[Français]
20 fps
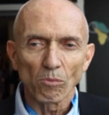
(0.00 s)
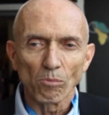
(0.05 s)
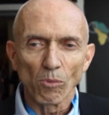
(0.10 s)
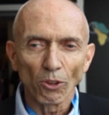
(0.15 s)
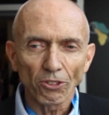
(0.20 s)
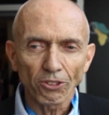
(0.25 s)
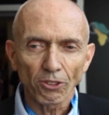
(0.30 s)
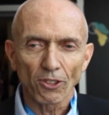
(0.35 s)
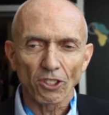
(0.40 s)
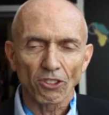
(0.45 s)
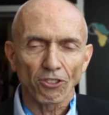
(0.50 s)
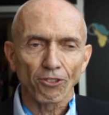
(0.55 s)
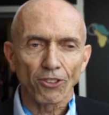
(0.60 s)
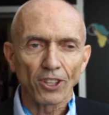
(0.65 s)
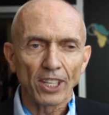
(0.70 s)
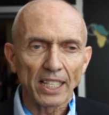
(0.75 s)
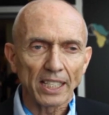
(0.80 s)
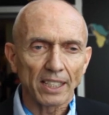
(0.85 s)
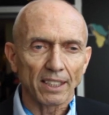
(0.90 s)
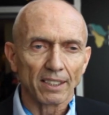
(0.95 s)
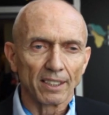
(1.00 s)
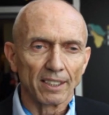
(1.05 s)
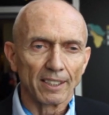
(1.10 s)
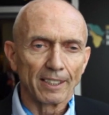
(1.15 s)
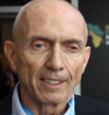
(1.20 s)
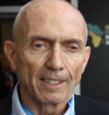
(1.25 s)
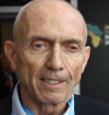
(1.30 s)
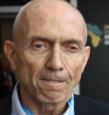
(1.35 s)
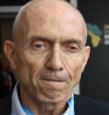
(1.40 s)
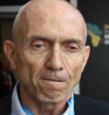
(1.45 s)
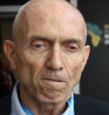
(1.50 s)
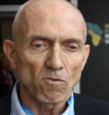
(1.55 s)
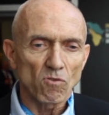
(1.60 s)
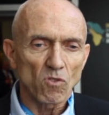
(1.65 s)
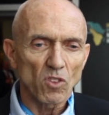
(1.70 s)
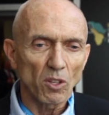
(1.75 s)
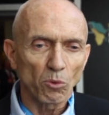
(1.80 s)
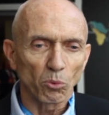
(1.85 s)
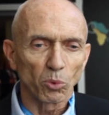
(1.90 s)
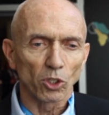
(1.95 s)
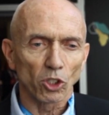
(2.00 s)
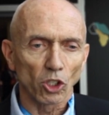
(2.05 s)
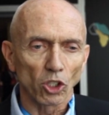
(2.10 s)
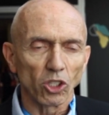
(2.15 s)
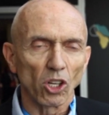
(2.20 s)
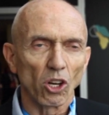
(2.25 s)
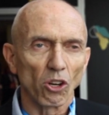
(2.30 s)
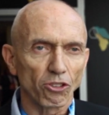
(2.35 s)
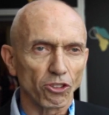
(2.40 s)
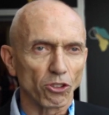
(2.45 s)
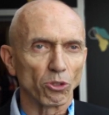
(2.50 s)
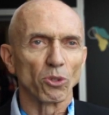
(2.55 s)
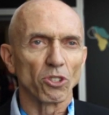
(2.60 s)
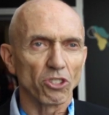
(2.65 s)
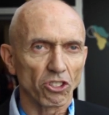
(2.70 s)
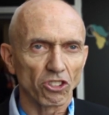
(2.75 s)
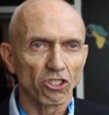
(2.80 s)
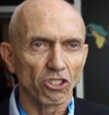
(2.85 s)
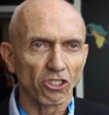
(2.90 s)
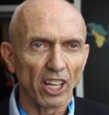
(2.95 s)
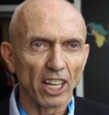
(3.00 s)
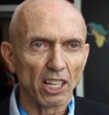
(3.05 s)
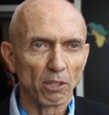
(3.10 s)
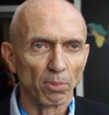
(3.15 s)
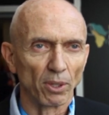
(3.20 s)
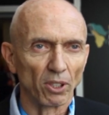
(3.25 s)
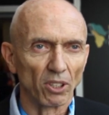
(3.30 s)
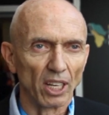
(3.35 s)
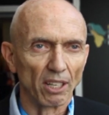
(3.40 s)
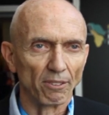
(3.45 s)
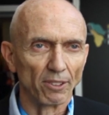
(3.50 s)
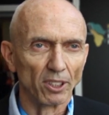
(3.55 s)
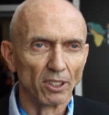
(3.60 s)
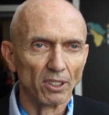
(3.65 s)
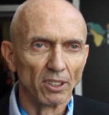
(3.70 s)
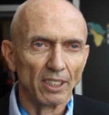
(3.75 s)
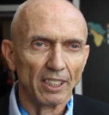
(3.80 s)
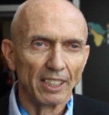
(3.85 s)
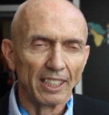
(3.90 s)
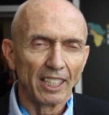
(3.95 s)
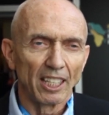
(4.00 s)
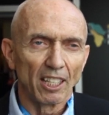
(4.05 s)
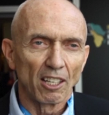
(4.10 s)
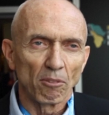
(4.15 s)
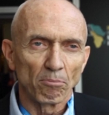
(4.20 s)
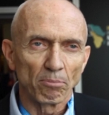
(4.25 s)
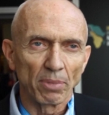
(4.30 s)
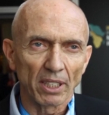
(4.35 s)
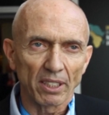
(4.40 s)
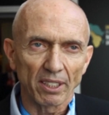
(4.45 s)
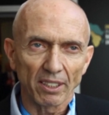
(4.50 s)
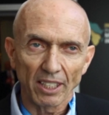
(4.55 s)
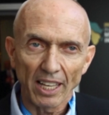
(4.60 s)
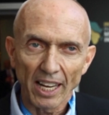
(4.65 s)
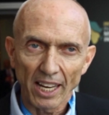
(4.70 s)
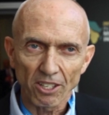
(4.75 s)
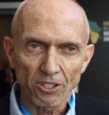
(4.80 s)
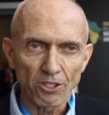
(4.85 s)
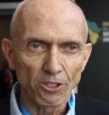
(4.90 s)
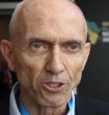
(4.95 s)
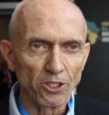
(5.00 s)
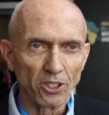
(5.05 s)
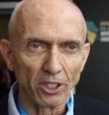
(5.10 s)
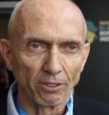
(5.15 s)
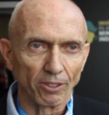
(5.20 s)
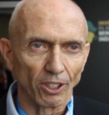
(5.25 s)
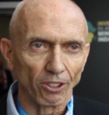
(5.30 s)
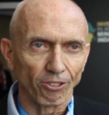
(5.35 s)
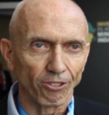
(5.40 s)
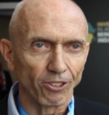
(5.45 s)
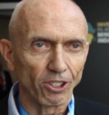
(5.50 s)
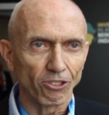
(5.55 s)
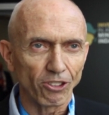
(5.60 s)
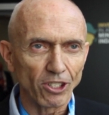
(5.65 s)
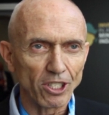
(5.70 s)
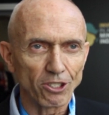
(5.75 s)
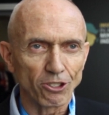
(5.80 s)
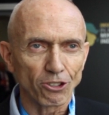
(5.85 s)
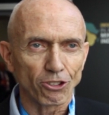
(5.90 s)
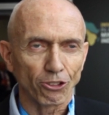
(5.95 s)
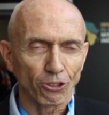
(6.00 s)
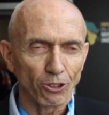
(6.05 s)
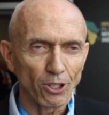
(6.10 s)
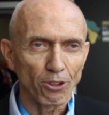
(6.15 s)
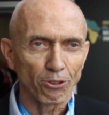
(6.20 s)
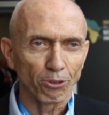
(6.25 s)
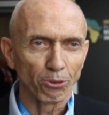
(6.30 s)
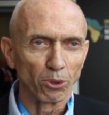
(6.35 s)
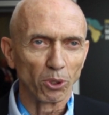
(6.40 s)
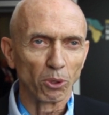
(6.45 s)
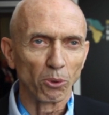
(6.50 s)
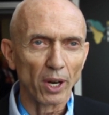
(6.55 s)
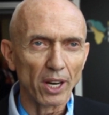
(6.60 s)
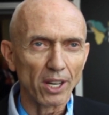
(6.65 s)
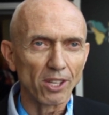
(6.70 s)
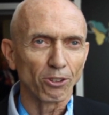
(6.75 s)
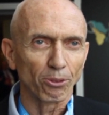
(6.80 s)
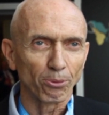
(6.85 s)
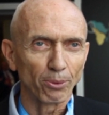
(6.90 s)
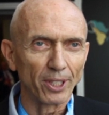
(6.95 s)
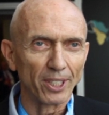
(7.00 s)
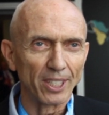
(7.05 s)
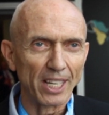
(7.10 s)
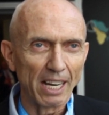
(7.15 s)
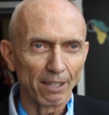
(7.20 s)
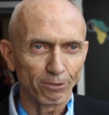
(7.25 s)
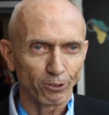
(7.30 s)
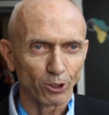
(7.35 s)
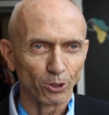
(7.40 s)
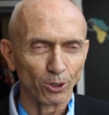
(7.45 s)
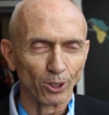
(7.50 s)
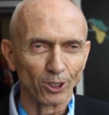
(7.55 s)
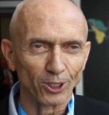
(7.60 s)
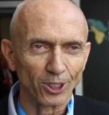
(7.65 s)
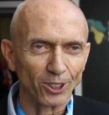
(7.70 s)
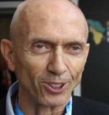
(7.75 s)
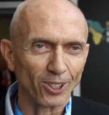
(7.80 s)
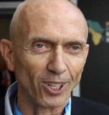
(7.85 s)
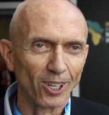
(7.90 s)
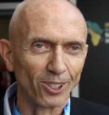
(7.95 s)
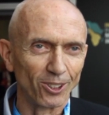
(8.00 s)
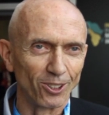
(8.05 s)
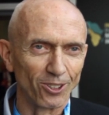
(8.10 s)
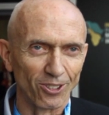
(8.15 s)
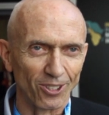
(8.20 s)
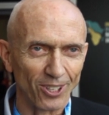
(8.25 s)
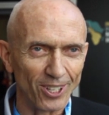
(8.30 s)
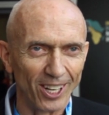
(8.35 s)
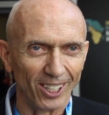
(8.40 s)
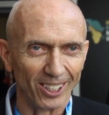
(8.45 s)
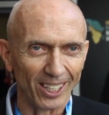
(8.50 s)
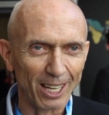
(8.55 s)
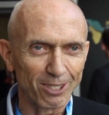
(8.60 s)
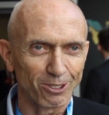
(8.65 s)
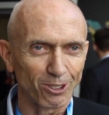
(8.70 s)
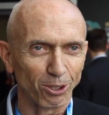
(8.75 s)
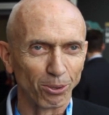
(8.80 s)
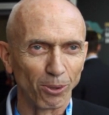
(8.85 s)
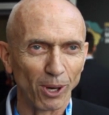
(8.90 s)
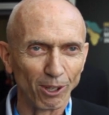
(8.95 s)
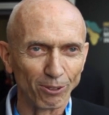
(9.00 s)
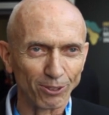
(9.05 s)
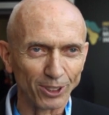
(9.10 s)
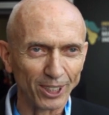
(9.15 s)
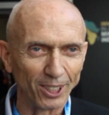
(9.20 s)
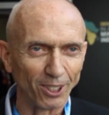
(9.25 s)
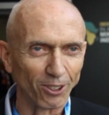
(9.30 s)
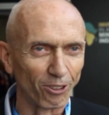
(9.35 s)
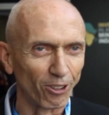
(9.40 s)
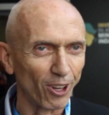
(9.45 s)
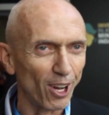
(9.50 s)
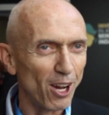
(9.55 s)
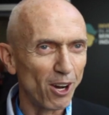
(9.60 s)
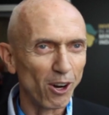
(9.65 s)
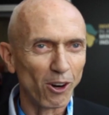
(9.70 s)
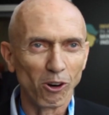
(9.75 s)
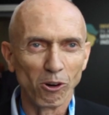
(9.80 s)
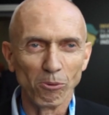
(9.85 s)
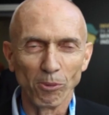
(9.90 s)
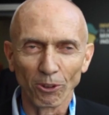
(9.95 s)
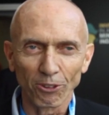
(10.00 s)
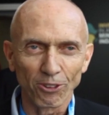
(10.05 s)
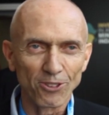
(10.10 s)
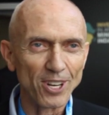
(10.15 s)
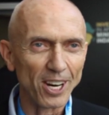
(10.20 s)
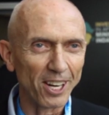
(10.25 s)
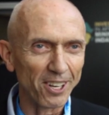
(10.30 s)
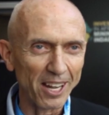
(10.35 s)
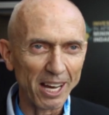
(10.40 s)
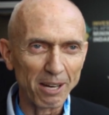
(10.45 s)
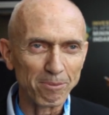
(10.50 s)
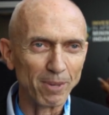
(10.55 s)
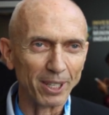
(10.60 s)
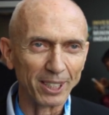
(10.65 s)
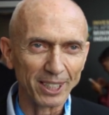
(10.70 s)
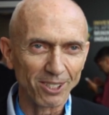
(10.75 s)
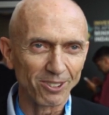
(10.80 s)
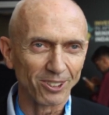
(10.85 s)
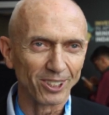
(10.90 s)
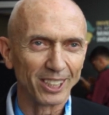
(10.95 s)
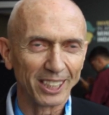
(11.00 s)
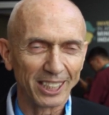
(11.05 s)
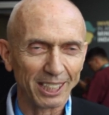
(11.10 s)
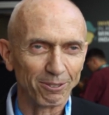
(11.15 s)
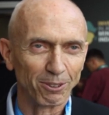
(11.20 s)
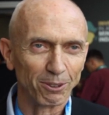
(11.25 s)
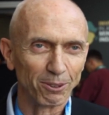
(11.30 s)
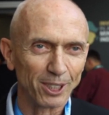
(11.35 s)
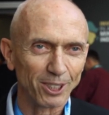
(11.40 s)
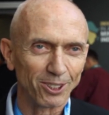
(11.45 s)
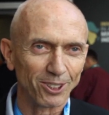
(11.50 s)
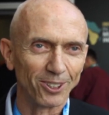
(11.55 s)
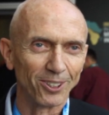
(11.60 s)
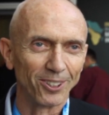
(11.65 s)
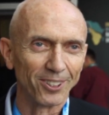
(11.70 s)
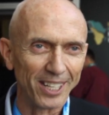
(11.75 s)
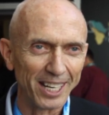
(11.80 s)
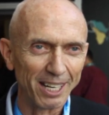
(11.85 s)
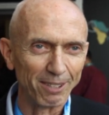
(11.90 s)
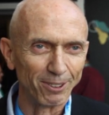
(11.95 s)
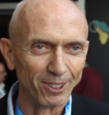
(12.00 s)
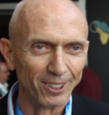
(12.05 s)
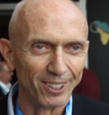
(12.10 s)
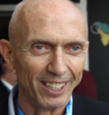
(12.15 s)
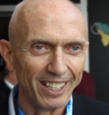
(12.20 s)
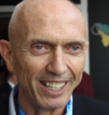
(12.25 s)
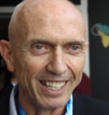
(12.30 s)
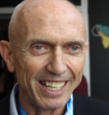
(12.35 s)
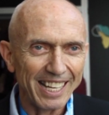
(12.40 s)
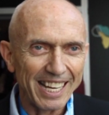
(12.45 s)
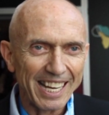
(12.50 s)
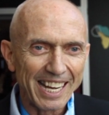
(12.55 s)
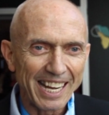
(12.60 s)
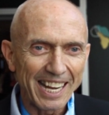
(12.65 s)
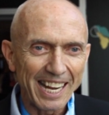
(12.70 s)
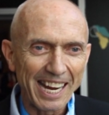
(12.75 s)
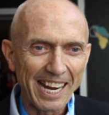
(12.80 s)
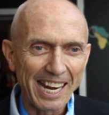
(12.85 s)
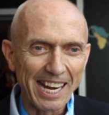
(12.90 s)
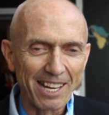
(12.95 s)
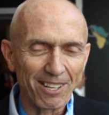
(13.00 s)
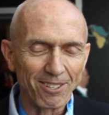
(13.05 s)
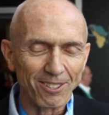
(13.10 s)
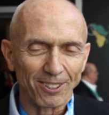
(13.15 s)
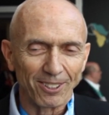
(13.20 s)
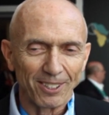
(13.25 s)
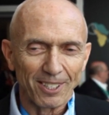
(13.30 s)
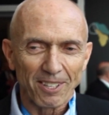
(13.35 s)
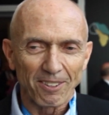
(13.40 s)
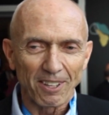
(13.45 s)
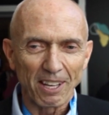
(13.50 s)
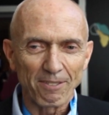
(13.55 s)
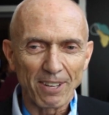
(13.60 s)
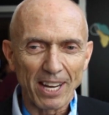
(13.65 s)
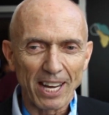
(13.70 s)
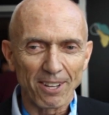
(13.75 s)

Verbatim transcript: La plupart d'entre nous pensent que nous avons quasiment atteint un niveau viable. Mais bon, nous sommes nerveux. L'industrie a injecté 3500 milliards de dollars durant les 12 dernières années et l'essentiel de cet argent ne générera jamais de profit.